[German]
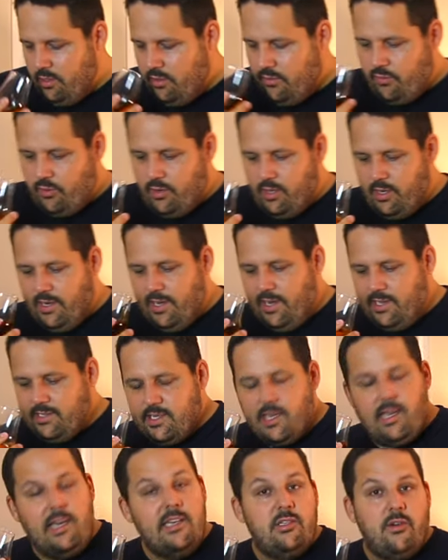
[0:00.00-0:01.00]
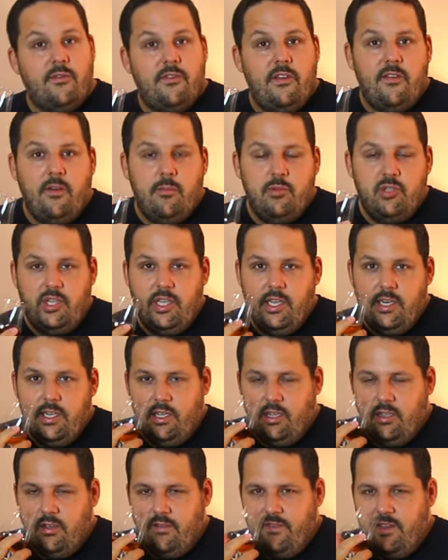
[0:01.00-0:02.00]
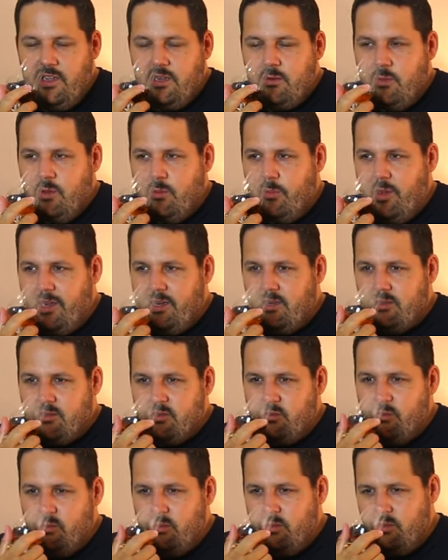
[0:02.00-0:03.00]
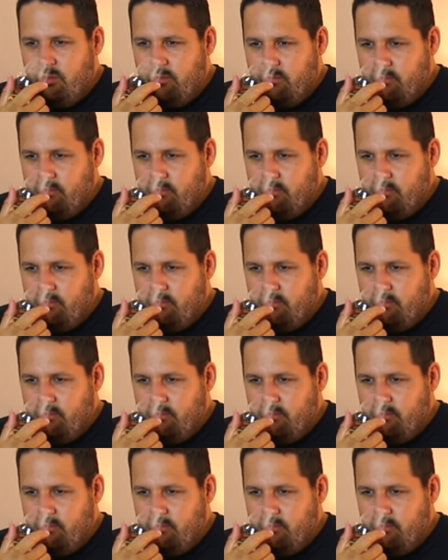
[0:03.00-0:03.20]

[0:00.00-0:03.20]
Von der Nase kann ich es auf jeden Fall bestätigen. Gefällt mir beides gut.